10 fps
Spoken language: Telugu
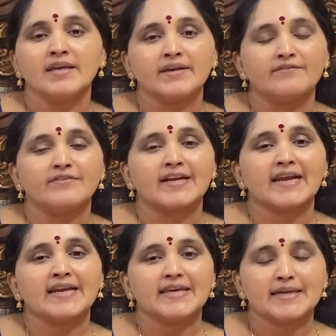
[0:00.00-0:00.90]

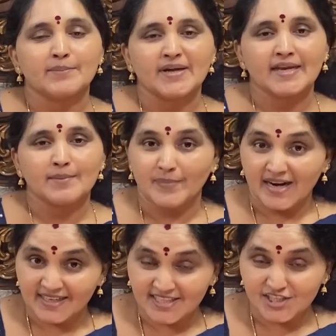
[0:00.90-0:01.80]
ఎవరైనా ఈ రెమెడీని
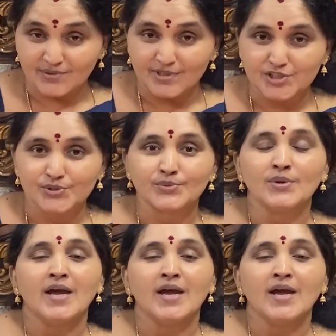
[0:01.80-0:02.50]
పాటించవచ్చు